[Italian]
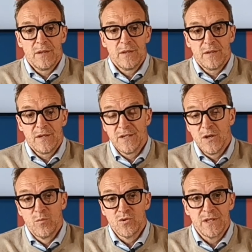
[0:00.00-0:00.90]
che
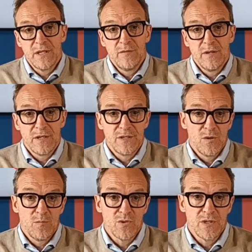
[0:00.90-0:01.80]
siano positivi, che
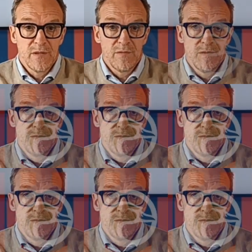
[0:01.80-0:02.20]
siano positivi.